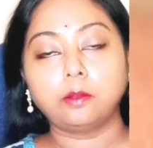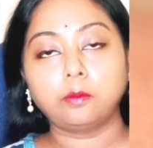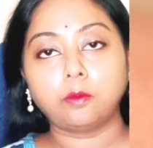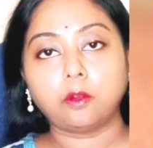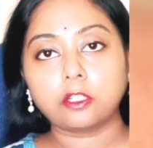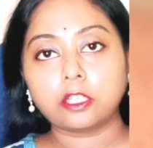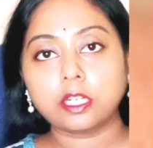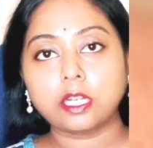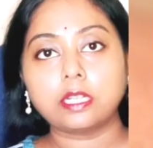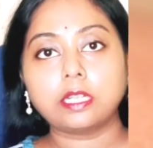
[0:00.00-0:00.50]

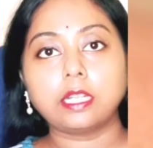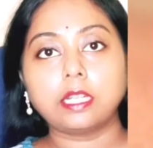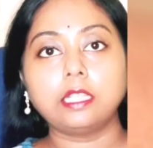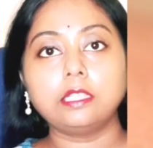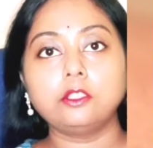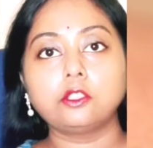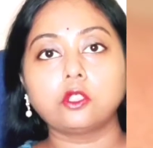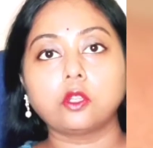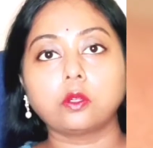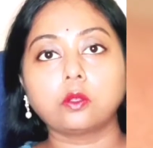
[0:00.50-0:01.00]
মশাটা
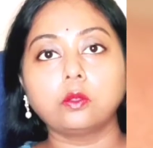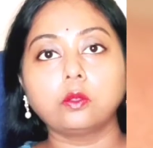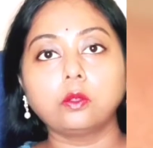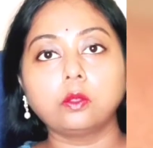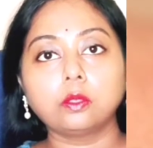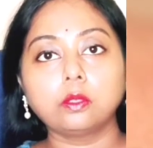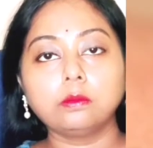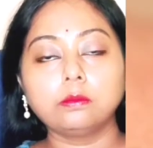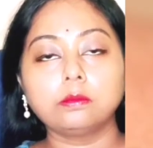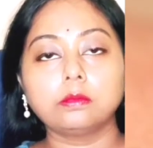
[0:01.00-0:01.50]

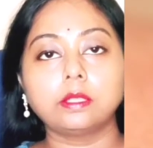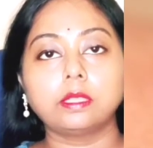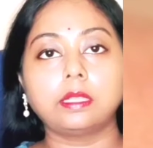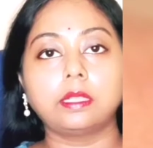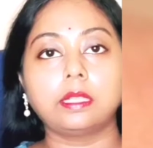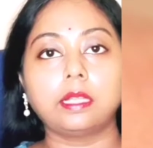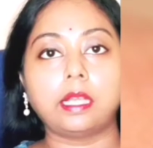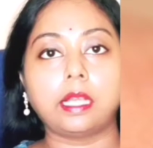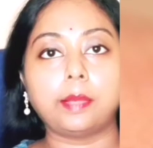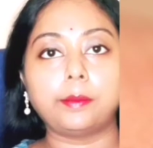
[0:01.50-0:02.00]
যখন
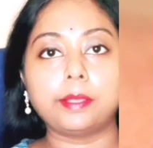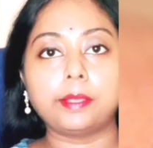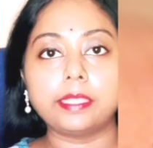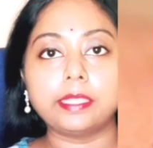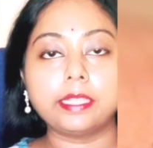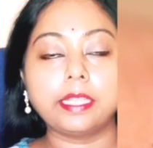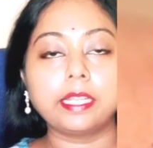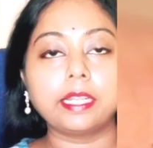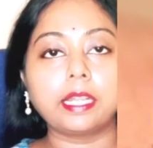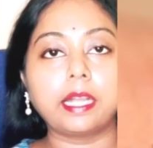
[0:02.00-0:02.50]

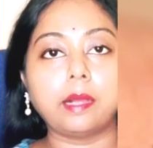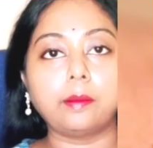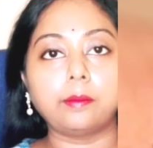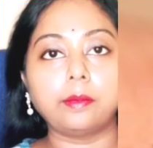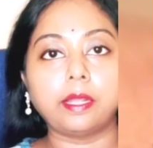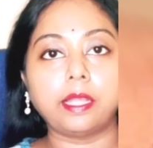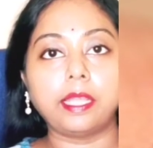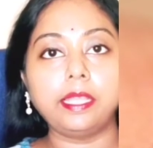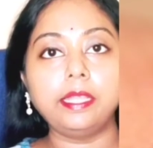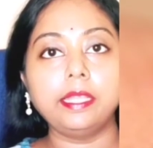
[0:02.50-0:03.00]
আমাদেরকে
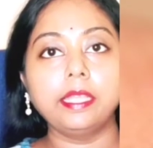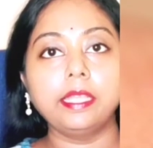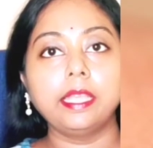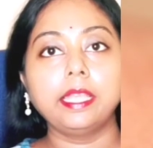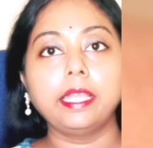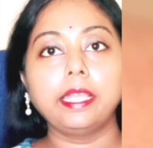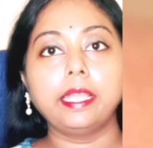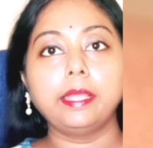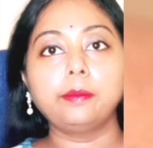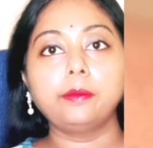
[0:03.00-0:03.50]
কামড়ায়
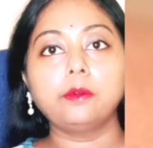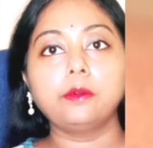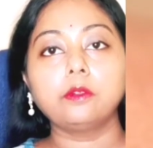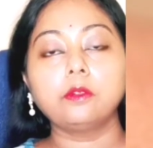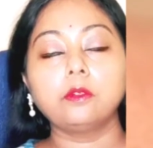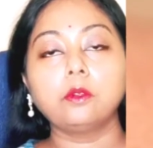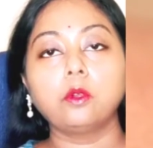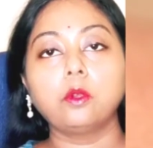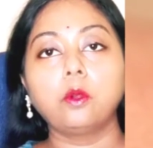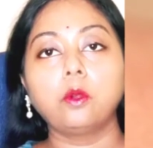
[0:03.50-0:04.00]
এবং
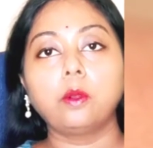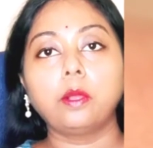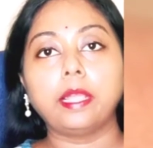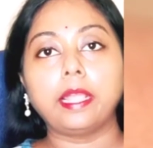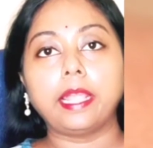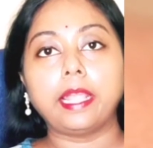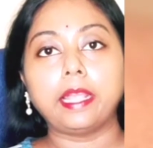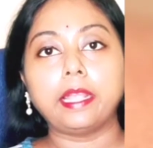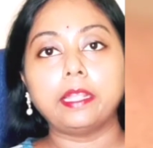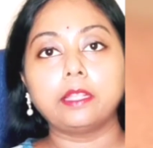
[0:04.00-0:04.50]

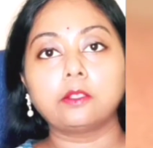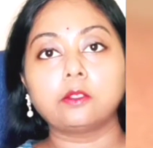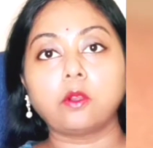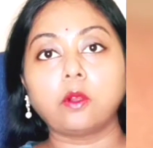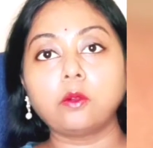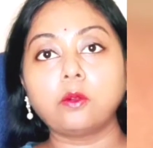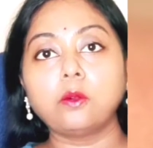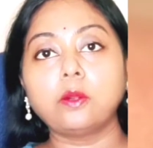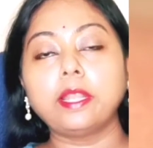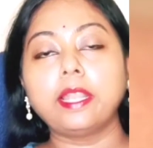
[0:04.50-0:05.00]

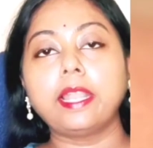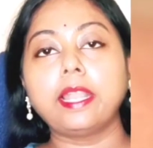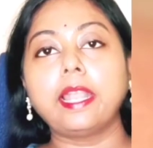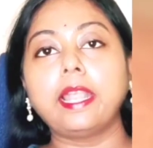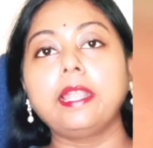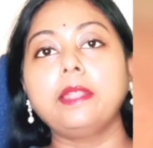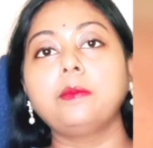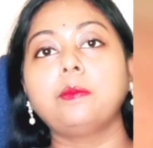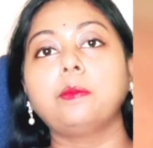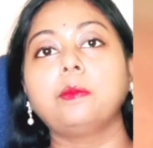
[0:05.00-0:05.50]
তখন
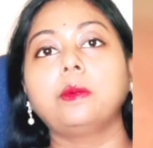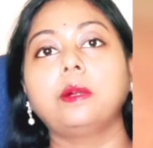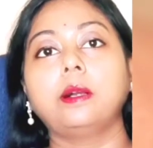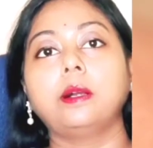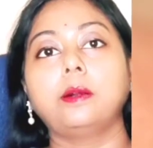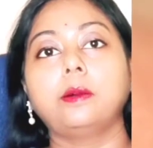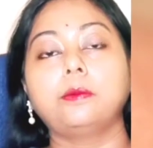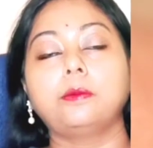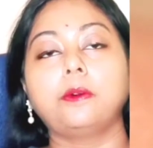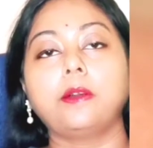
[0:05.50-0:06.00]
এই
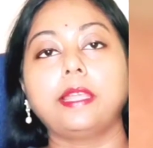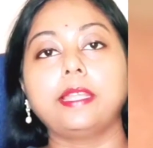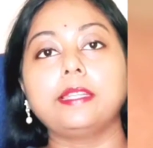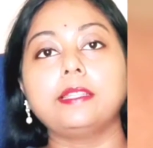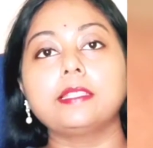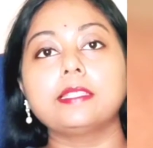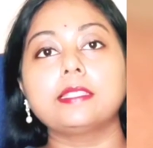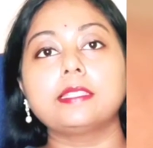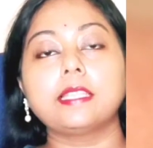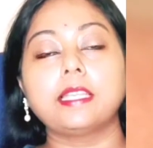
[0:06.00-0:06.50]

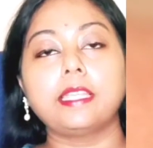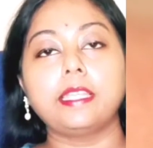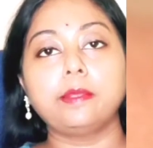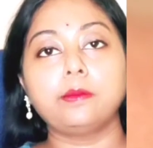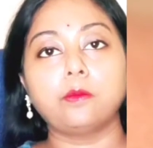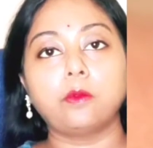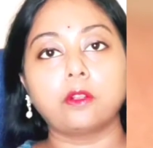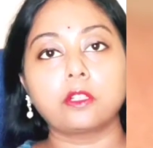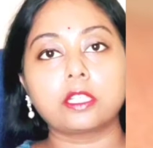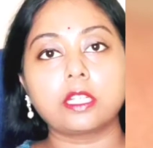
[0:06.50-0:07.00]
ভাইরাসটা
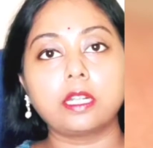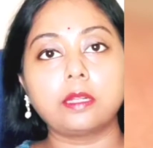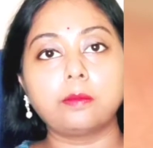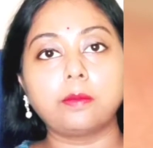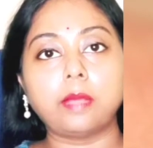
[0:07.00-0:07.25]
এই মশার